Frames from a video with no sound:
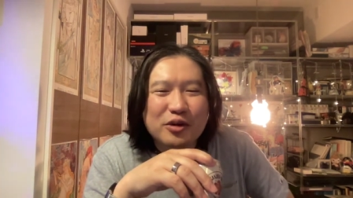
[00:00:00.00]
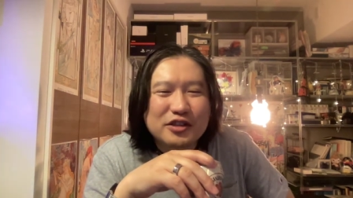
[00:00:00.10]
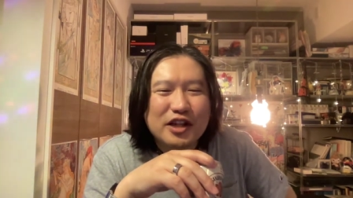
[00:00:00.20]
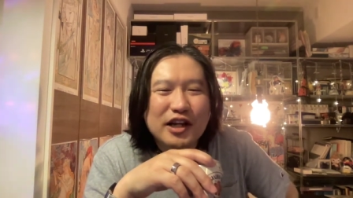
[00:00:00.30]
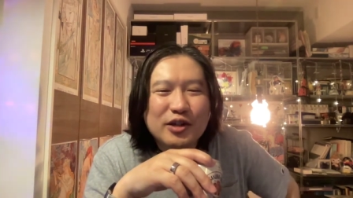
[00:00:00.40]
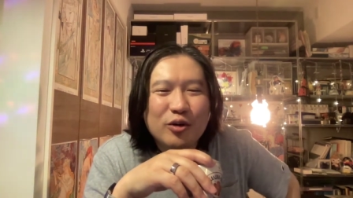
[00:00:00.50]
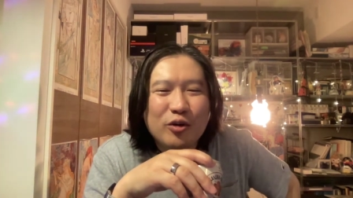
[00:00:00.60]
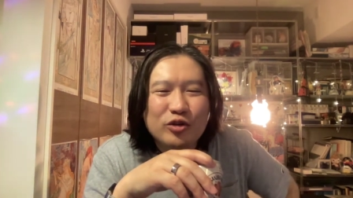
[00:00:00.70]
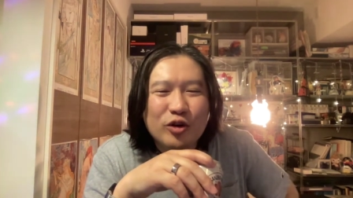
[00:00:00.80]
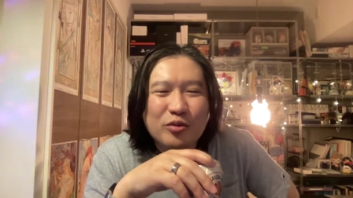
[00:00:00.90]
が最
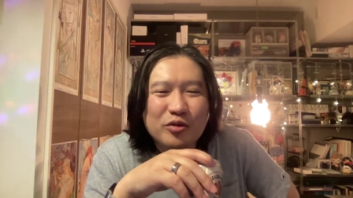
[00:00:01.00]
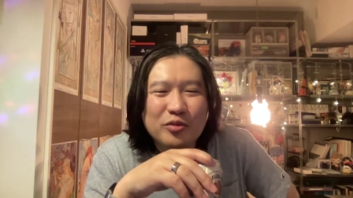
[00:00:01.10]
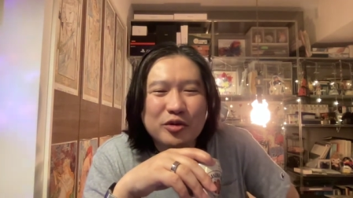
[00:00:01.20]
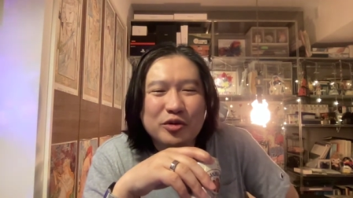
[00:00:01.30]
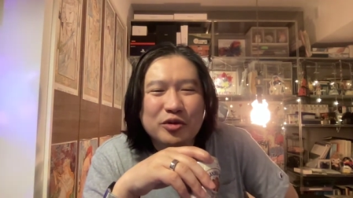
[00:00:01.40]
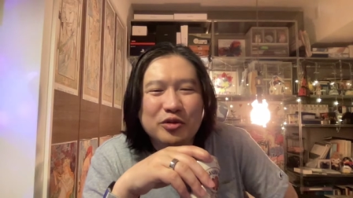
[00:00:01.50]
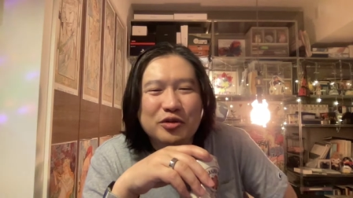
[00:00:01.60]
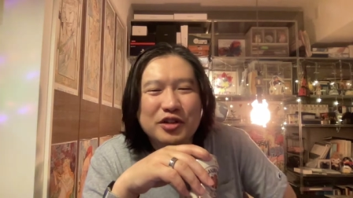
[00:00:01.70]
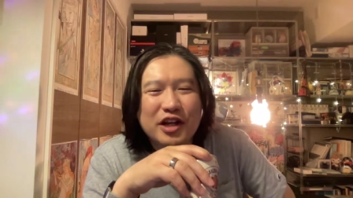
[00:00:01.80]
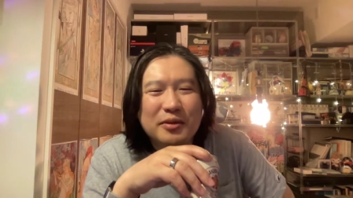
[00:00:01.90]
高と思うものをどんどんや